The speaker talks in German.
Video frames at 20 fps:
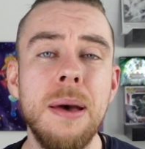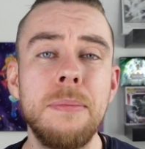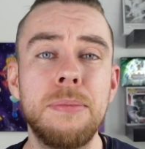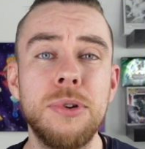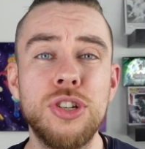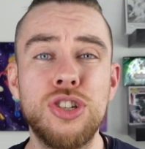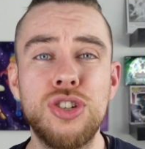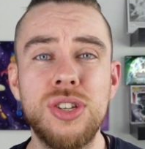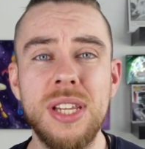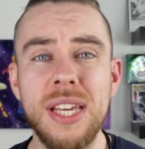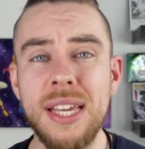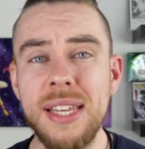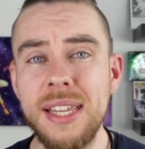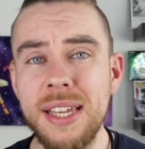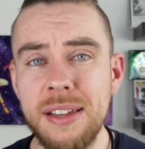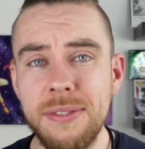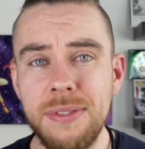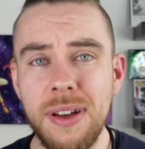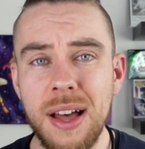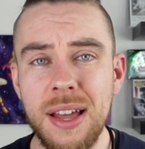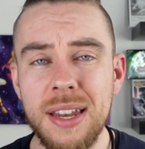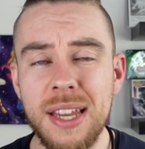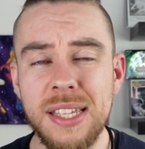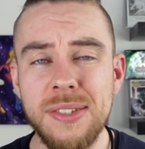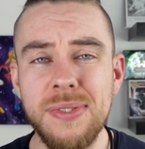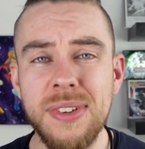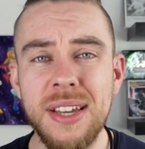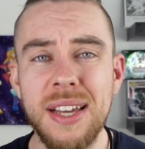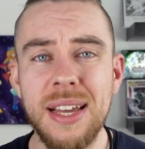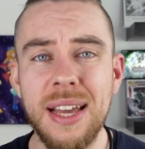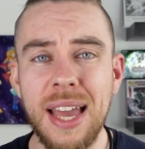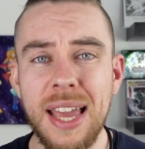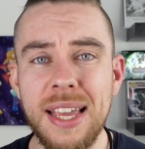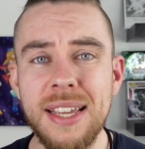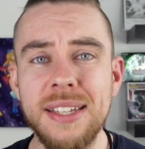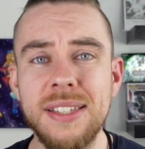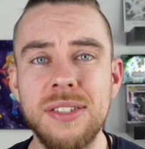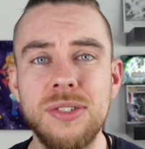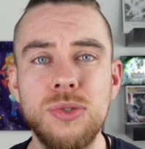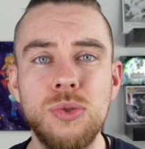besteht die Gefahr, dass wir
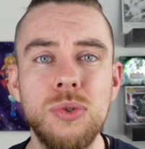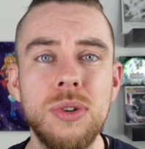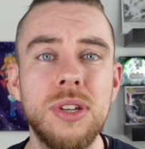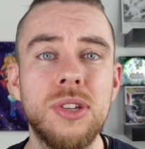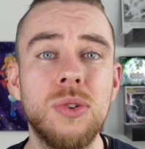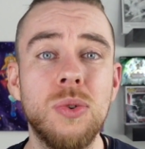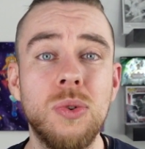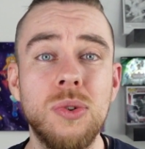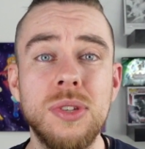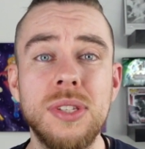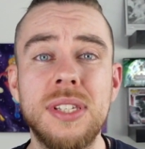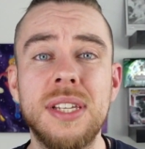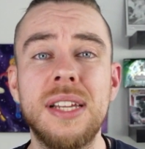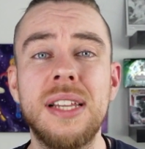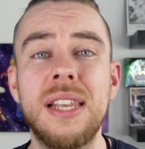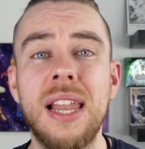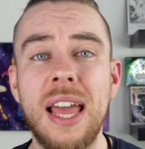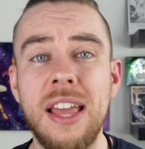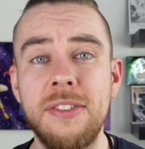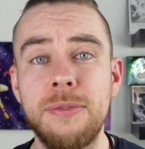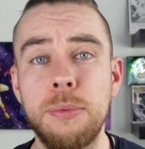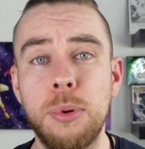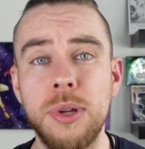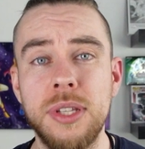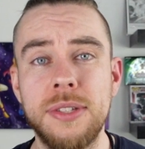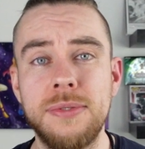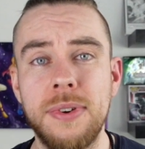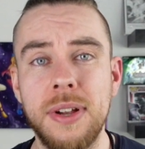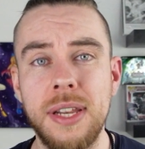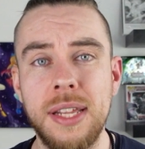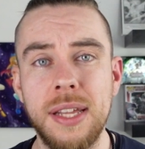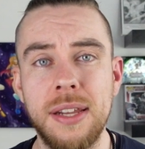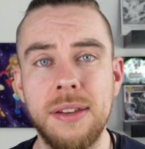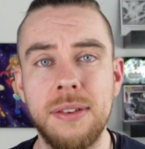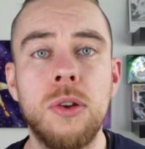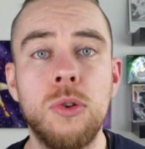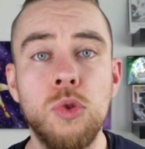recht zügig unsere Life-Points verlieren.